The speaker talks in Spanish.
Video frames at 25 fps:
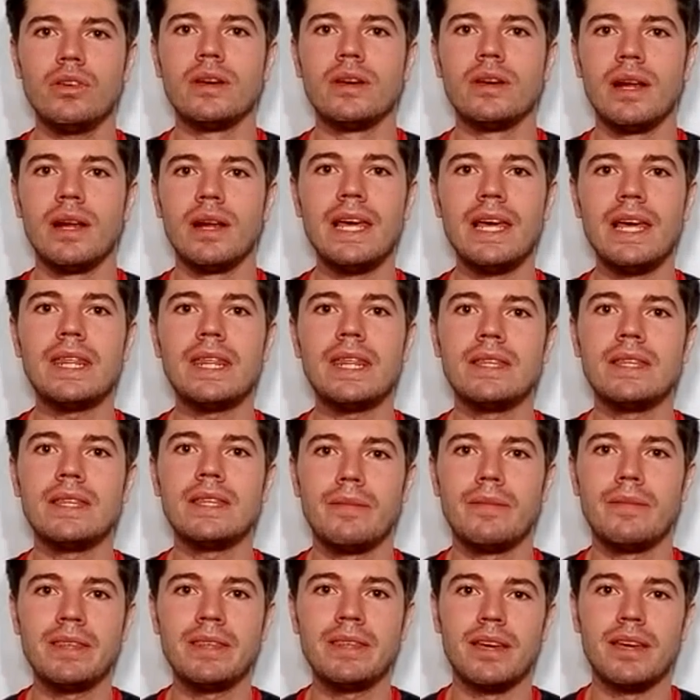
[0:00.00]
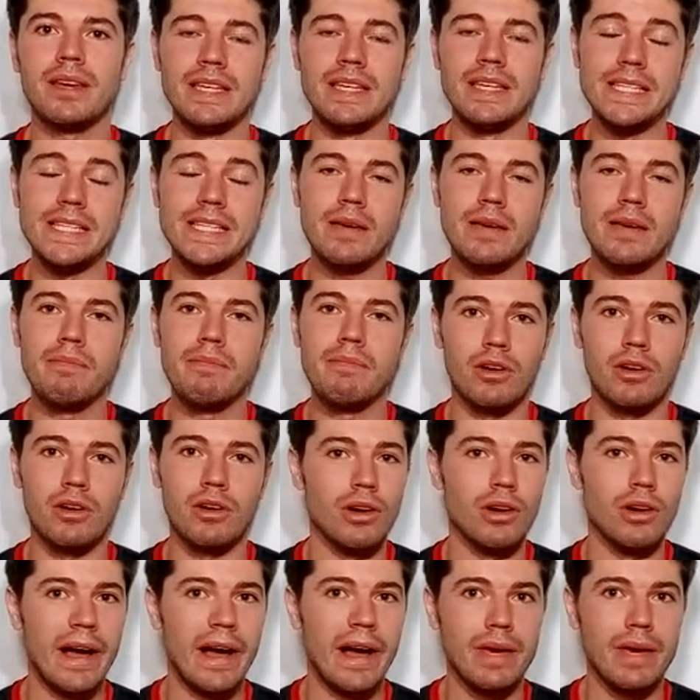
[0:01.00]
oye, lícitamente y
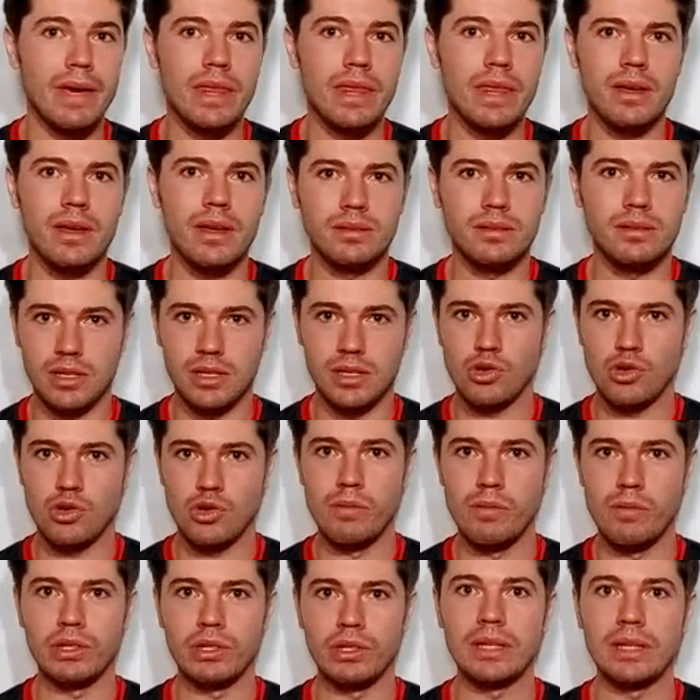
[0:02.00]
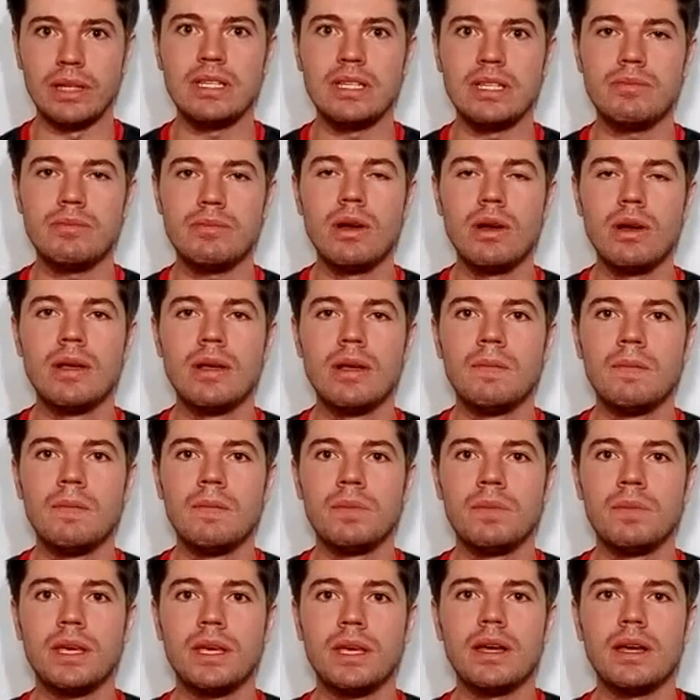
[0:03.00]
siempre con cabeza, eso es importantísimo,
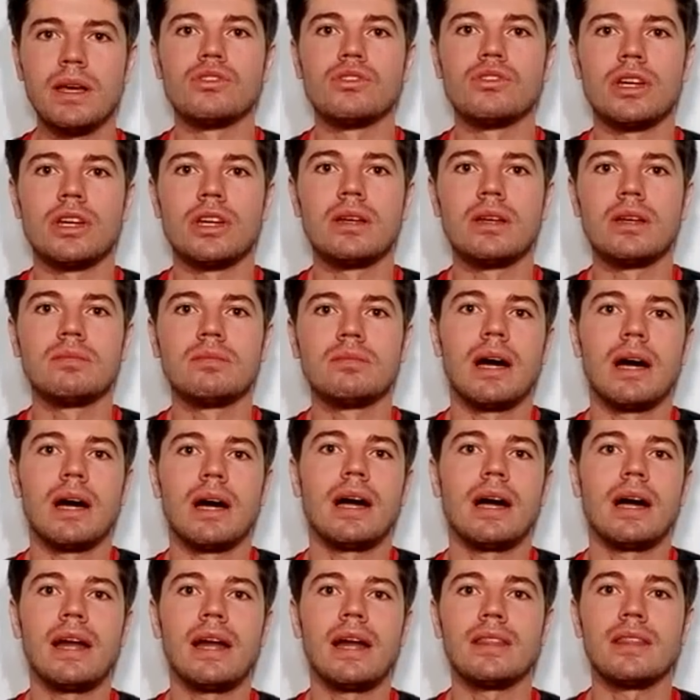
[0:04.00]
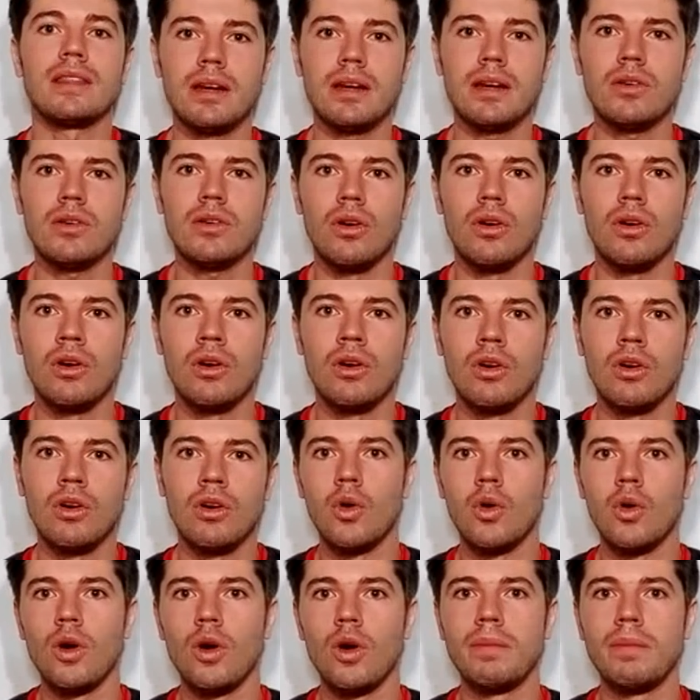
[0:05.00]
quiere conseguir ganar dinero con,
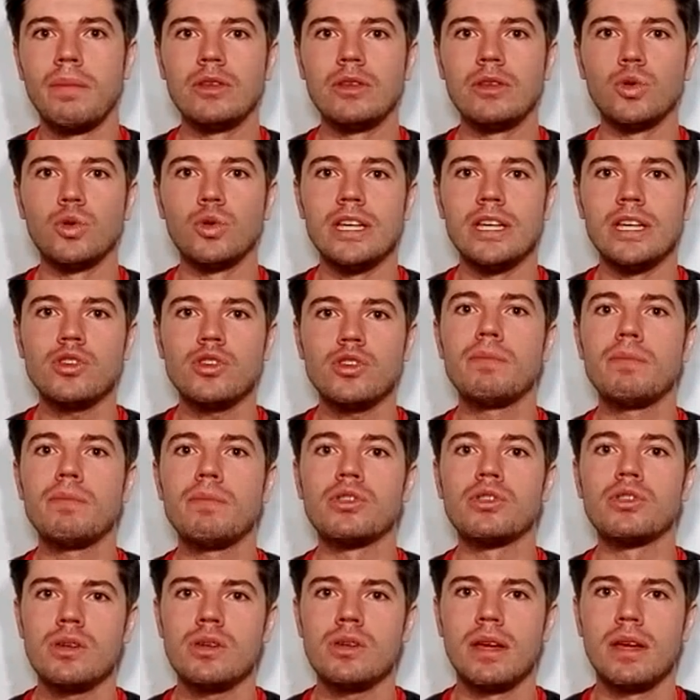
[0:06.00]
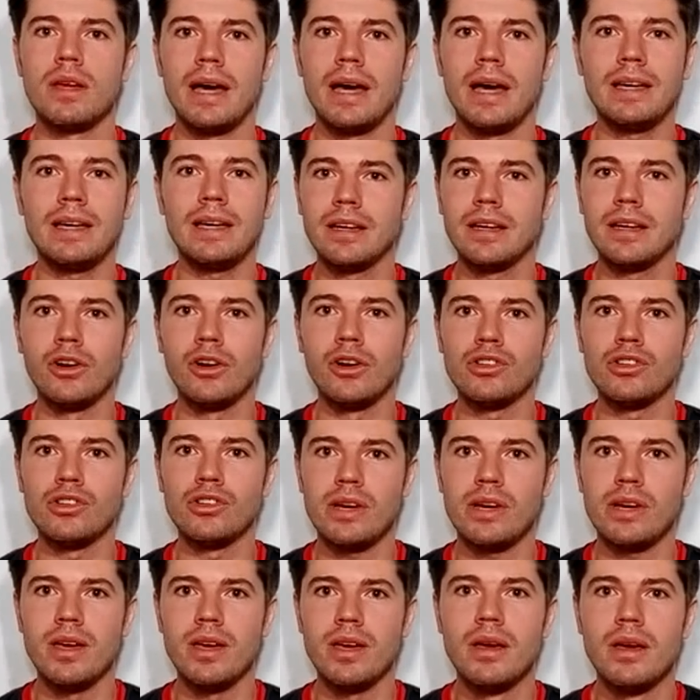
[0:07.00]
con World del Tour. Y eso es posible. Hay gente que no
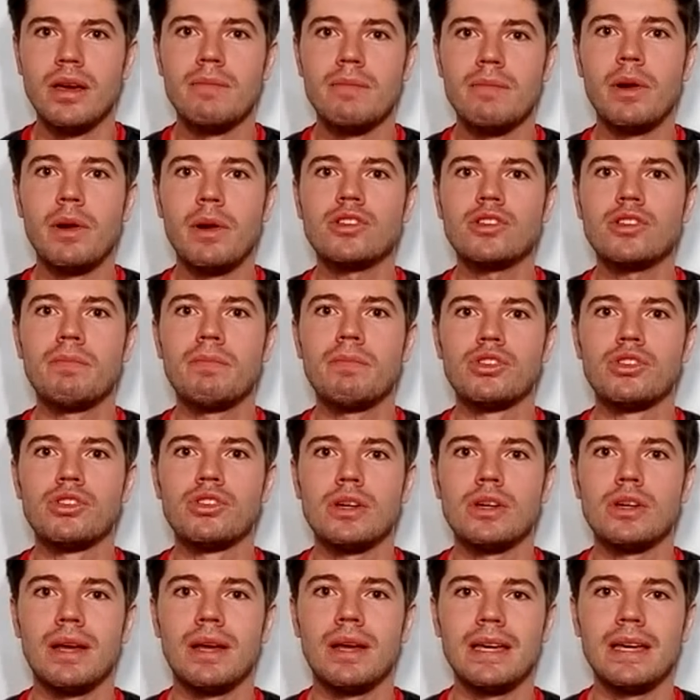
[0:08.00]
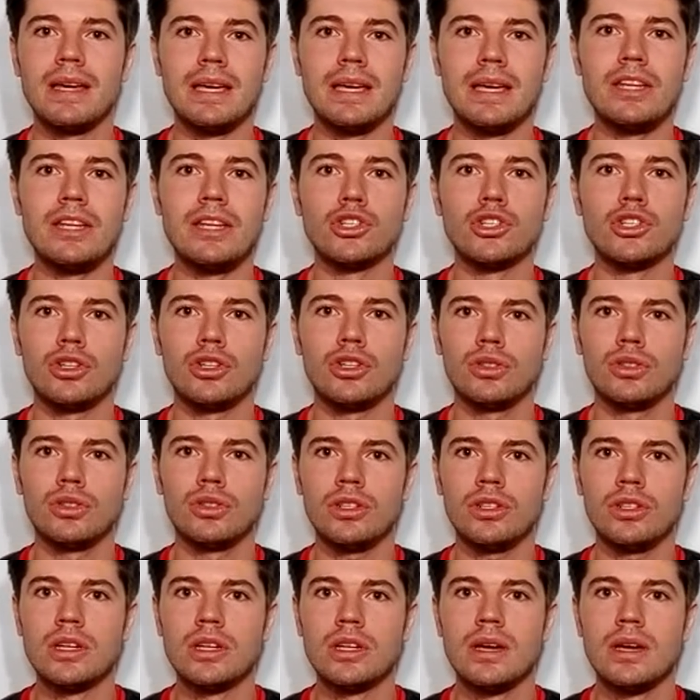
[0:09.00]
lo sabe pero eso es posible y
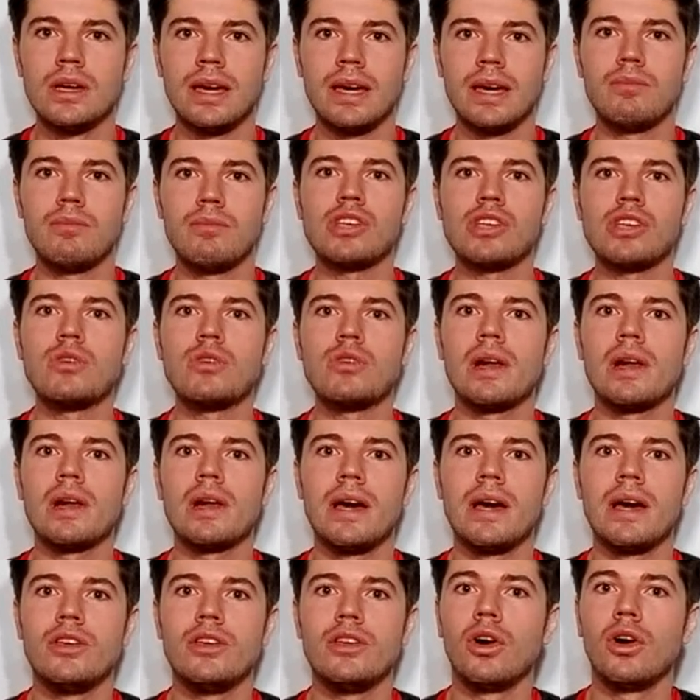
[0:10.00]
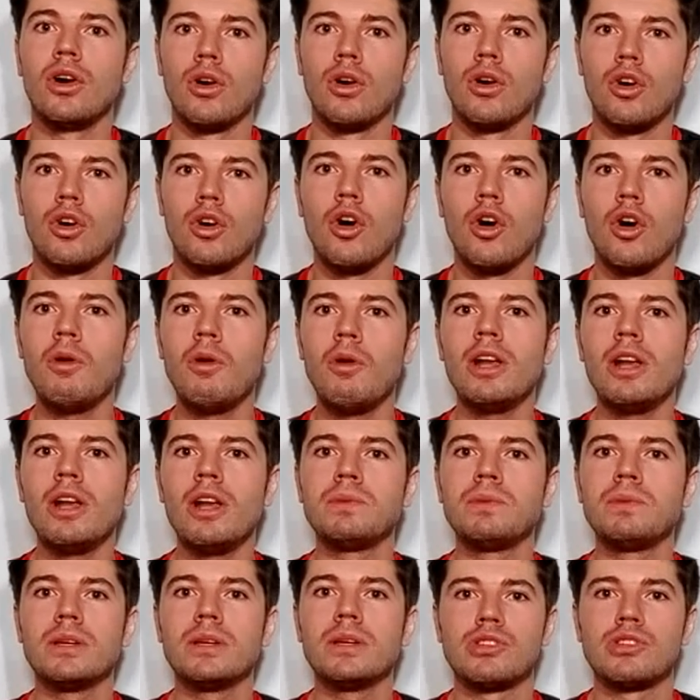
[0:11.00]
nosotros queremos ayudarle a ellos. ¿cómo
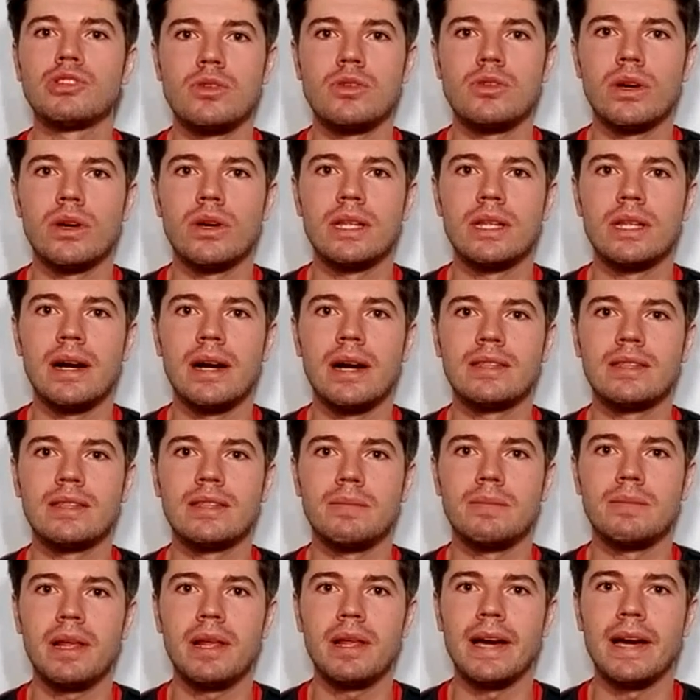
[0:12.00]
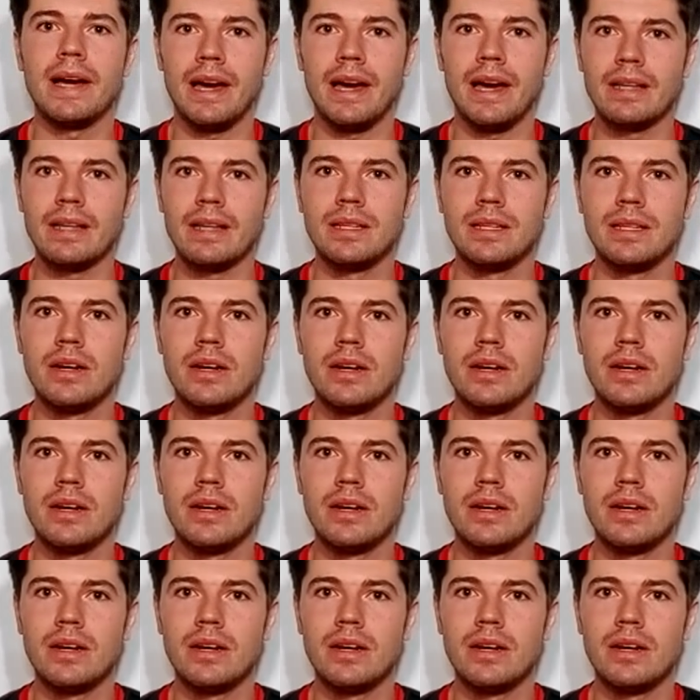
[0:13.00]
les podemos ayudar de analistas Padel a que ganen